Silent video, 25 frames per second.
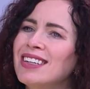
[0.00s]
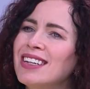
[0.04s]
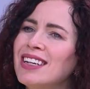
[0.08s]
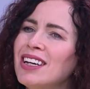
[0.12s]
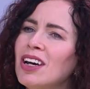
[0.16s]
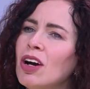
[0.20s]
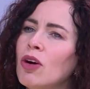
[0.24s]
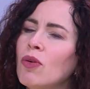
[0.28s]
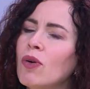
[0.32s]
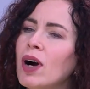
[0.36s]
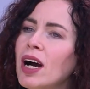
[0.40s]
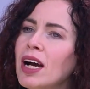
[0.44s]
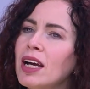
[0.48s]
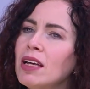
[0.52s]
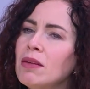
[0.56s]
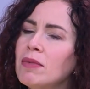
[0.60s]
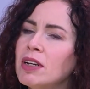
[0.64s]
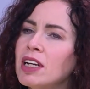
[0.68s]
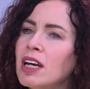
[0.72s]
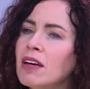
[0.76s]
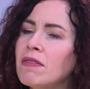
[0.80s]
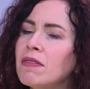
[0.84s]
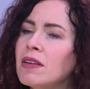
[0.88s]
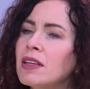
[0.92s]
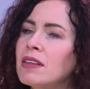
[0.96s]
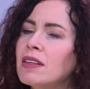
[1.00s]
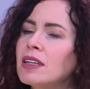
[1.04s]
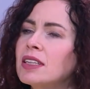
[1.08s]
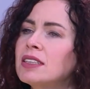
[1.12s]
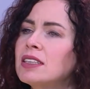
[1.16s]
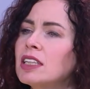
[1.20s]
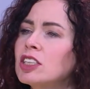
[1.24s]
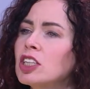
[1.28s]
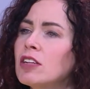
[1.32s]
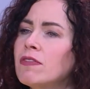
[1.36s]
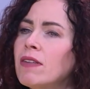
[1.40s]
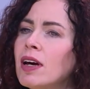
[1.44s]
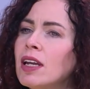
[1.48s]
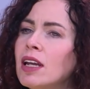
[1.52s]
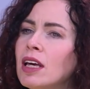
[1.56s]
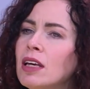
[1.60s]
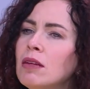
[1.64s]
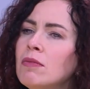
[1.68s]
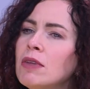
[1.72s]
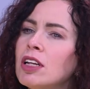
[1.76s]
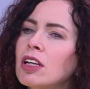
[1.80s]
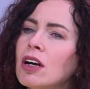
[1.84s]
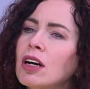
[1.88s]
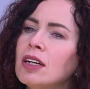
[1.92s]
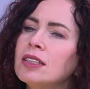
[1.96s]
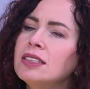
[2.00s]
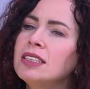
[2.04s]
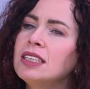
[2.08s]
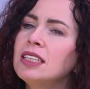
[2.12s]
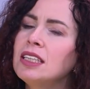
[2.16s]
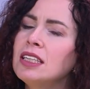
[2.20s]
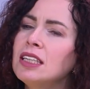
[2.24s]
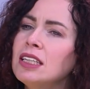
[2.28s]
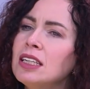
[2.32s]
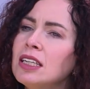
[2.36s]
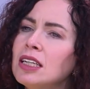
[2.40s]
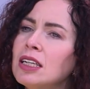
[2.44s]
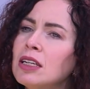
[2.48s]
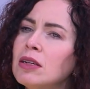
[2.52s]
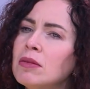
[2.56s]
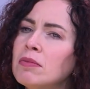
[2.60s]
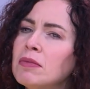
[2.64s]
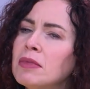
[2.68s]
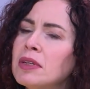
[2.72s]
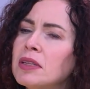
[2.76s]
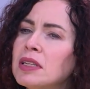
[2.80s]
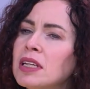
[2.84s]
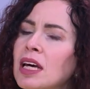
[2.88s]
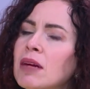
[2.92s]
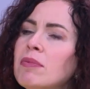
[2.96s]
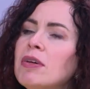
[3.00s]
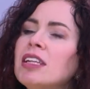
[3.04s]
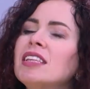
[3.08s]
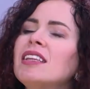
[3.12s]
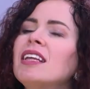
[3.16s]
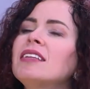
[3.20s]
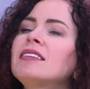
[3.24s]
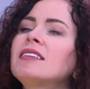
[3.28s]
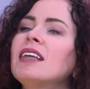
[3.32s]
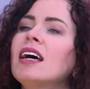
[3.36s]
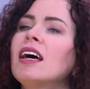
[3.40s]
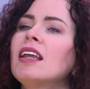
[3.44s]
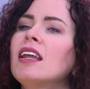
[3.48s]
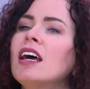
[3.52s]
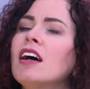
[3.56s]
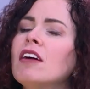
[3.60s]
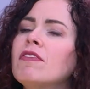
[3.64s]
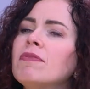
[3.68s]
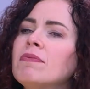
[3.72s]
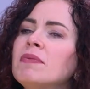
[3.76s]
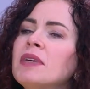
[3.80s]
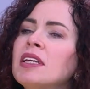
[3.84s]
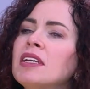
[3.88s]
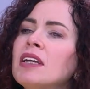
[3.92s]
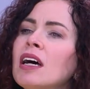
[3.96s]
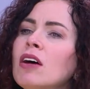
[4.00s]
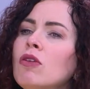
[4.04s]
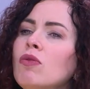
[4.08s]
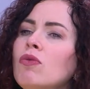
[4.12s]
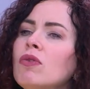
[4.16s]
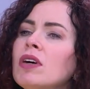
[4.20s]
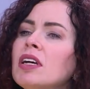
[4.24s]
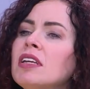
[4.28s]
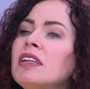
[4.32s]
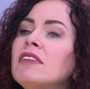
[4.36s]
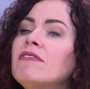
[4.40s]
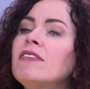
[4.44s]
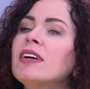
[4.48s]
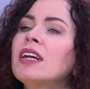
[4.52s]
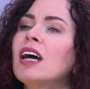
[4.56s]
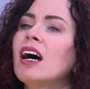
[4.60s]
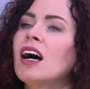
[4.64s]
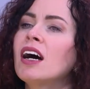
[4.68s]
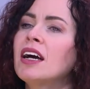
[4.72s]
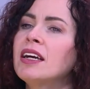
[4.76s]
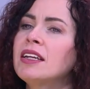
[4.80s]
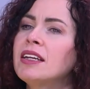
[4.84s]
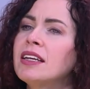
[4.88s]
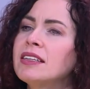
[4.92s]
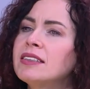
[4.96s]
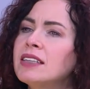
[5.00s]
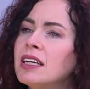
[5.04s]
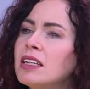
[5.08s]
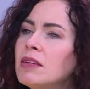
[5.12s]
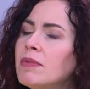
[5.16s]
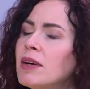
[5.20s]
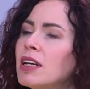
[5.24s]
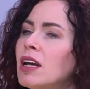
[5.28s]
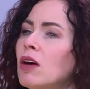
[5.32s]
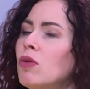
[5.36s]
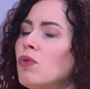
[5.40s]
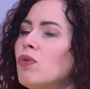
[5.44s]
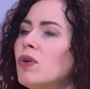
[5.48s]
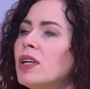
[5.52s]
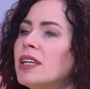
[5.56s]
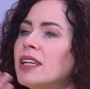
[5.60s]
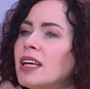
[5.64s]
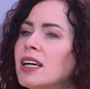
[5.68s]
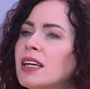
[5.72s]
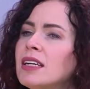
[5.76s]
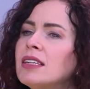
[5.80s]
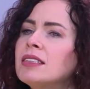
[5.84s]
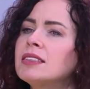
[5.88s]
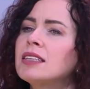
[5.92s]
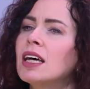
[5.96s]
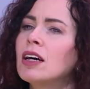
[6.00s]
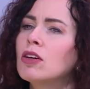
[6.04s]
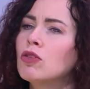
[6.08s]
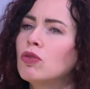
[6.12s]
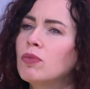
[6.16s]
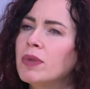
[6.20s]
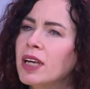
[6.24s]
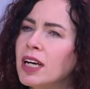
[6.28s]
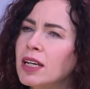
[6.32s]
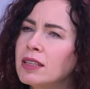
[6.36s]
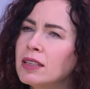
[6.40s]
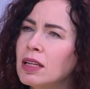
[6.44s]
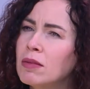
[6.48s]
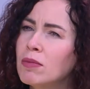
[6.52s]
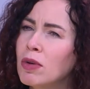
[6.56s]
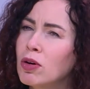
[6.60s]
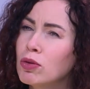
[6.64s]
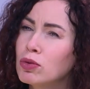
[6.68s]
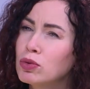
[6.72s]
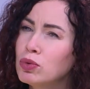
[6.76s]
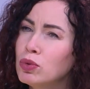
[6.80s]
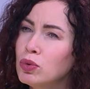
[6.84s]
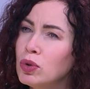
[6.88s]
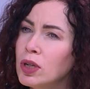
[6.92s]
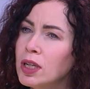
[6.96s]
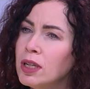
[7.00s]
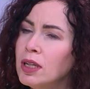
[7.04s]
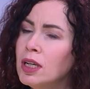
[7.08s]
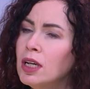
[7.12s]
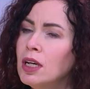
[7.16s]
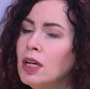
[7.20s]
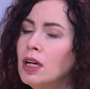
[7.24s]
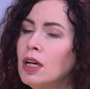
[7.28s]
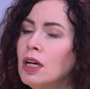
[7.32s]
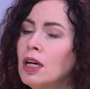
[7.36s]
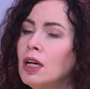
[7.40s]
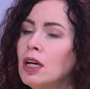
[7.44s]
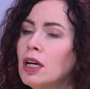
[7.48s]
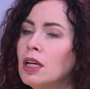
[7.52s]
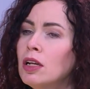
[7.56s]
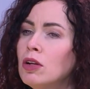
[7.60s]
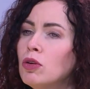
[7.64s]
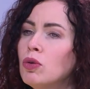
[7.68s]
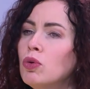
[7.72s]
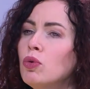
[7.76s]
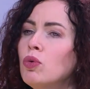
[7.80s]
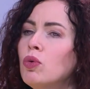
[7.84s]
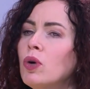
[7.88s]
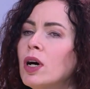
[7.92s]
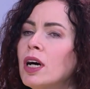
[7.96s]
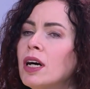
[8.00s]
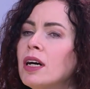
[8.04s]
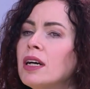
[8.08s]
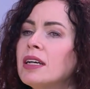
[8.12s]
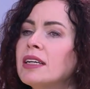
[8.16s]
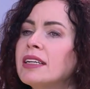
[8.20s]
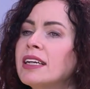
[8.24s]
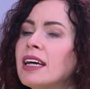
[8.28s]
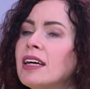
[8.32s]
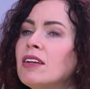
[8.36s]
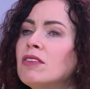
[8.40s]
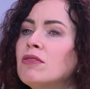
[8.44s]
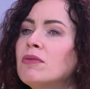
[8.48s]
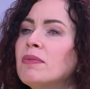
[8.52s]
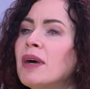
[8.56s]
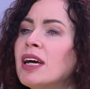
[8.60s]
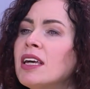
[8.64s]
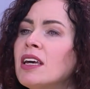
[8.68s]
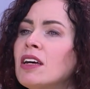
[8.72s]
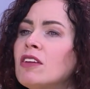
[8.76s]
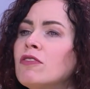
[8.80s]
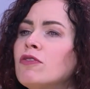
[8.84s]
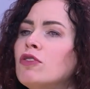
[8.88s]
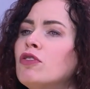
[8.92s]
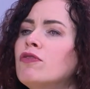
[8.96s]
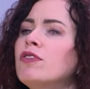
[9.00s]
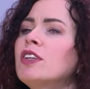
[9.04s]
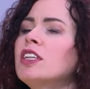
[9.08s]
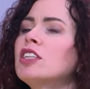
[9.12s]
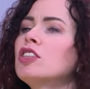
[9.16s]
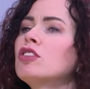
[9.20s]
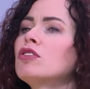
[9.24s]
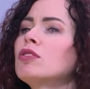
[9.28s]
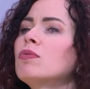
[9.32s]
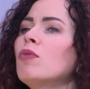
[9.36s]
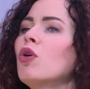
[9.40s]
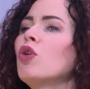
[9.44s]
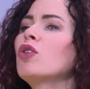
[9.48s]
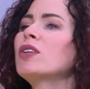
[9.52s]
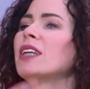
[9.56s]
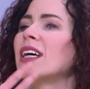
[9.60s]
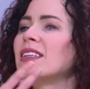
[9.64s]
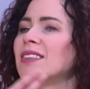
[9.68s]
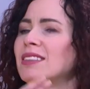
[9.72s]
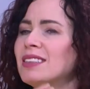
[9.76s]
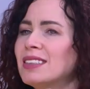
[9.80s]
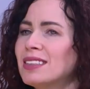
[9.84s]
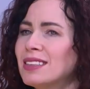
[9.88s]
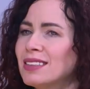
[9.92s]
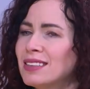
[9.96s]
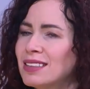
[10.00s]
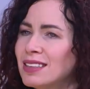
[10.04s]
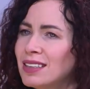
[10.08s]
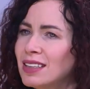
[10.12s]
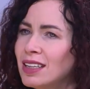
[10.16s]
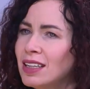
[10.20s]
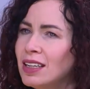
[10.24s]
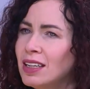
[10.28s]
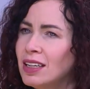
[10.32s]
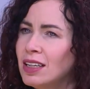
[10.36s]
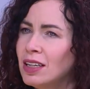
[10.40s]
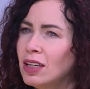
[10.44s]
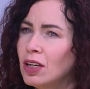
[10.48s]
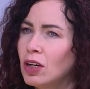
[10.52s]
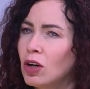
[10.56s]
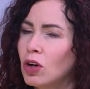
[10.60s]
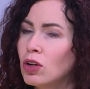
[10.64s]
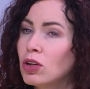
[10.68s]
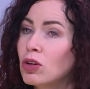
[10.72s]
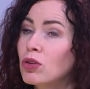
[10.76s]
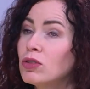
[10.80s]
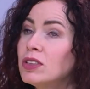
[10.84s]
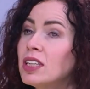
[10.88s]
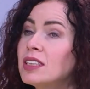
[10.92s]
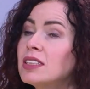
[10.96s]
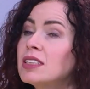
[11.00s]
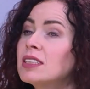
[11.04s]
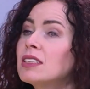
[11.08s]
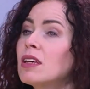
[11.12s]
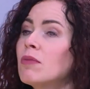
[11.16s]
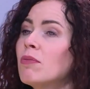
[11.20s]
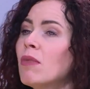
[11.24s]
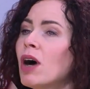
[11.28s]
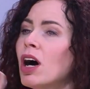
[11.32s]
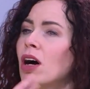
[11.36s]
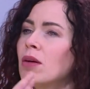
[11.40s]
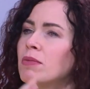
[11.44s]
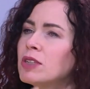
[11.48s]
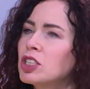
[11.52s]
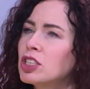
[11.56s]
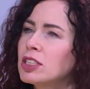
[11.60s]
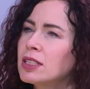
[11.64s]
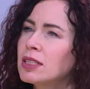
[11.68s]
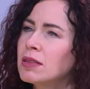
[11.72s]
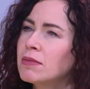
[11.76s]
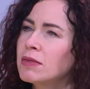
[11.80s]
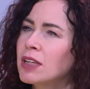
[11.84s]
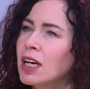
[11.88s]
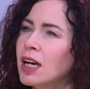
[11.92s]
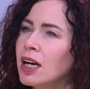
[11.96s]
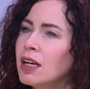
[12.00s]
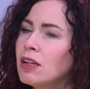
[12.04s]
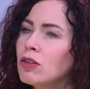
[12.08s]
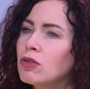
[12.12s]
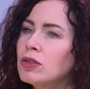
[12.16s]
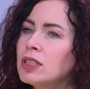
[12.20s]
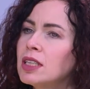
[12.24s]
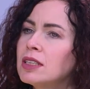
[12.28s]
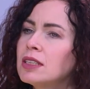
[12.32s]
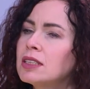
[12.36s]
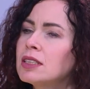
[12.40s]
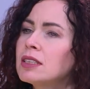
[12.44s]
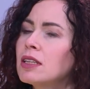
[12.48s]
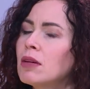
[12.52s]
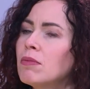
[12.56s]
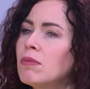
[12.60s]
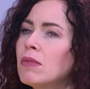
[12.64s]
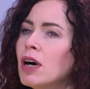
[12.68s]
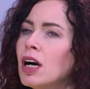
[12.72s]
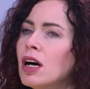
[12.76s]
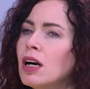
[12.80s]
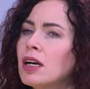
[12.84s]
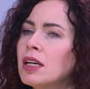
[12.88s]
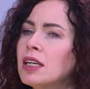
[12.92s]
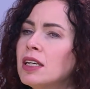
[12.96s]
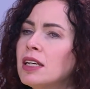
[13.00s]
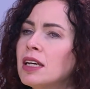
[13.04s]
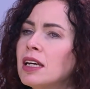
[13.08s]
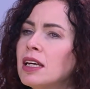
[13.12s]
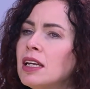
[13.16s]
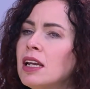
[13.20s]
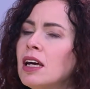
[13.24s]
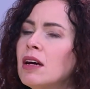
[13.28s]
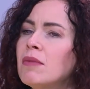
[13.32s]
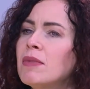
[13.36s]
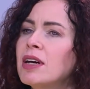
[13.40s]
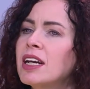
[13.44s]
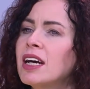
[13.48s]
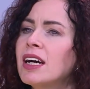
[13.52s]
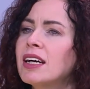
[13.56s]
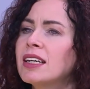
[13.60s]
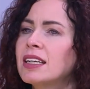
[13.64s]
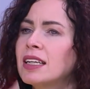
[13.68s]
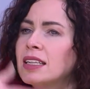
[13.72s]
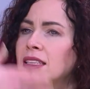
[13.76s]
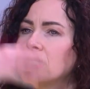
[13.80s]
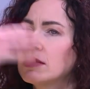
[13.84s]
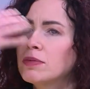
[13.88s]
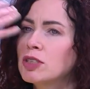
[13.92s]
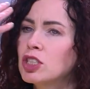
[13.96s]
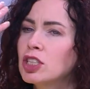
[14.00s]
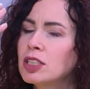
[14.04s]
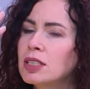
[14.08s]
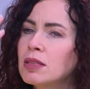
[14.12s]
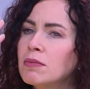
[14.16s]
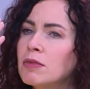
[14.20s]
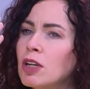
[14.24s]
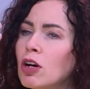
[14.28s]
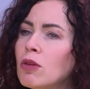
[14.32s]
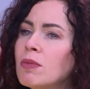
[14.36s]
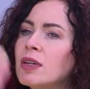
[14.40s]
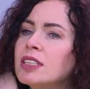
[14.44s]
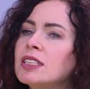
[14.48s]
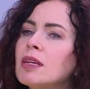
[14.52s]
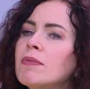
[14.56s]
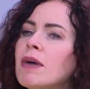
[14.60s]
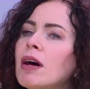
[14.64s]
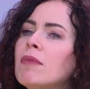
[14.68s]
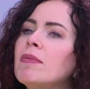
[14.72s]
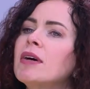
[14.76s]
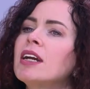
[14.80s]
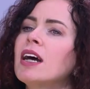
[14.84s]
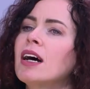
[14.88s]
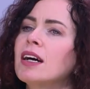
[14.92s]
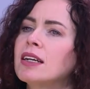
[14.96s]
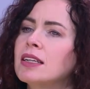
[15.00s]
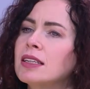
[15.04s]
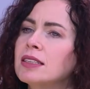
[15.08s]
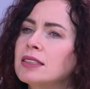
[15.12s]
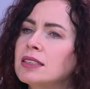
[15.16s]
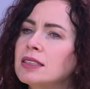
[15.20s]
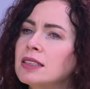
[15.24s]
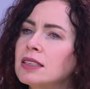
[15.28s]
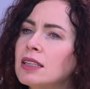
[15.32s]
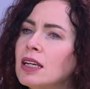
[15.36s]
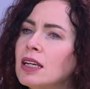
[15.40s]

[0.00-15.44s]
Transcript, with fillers: نعم. وهي المنافذ اكتشفها العلم القديم من قبل 3000 من أول الفراعنة تقريبا أول ناس حكوا بهذا الموضوع مه. اللي هو كانوا ما يعرفوا إنه في شيء اسمه غدد مه. الغدد الصماء بجسمنا هاي نعم. الغدد الصماء هي لها مراكز بجسمنا هم سبع مراكز